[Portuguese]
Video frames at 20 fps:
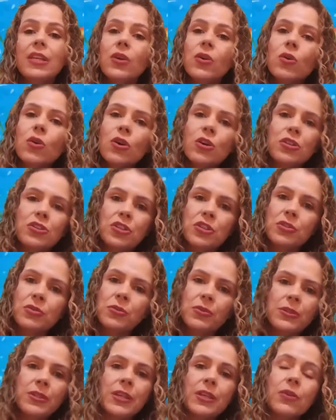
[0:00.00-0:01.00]
misericórdia
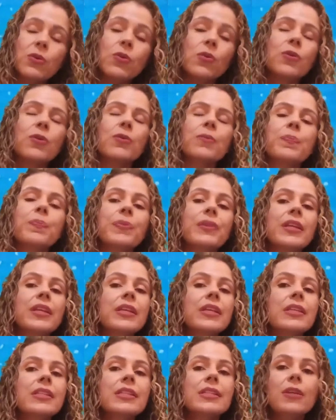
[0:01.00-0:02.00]
do Senhor
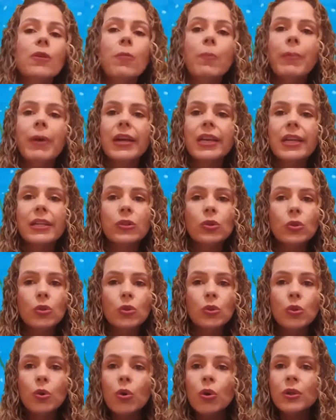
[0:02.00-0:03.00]
são para
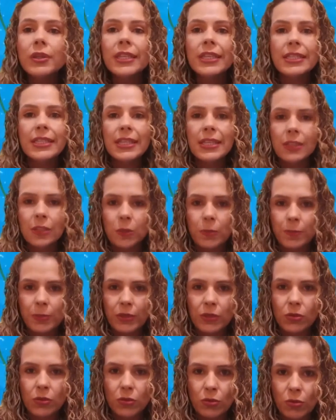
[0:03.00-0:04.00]
todas as
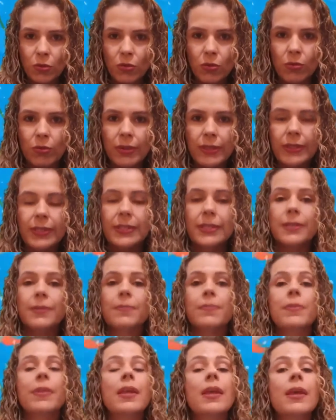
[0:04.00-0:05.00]

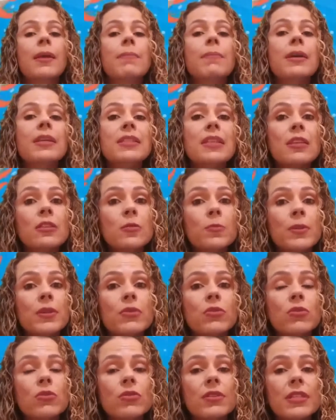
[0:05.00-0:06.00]
pessoas. Mas as
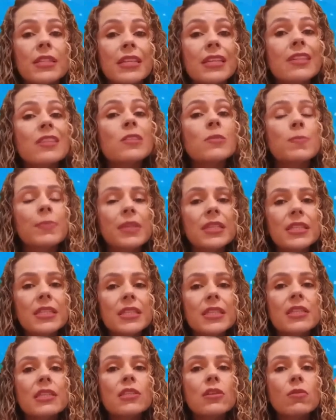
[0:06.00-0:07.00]
pessoas, elas
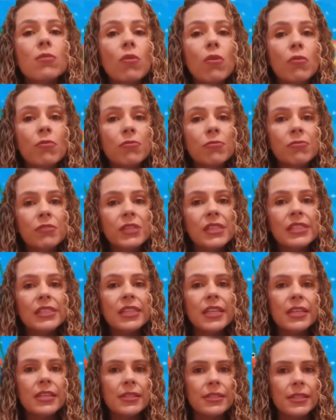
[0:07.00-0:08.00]
precisam
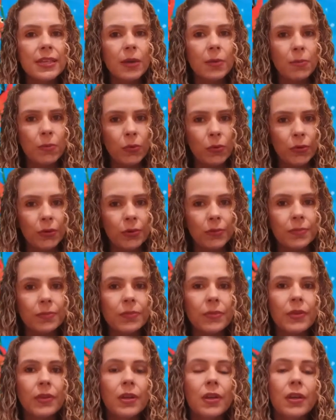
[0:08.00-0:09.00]
ouvir desse amor.
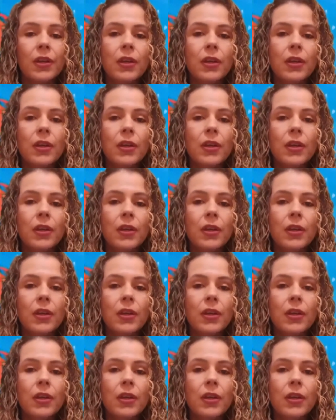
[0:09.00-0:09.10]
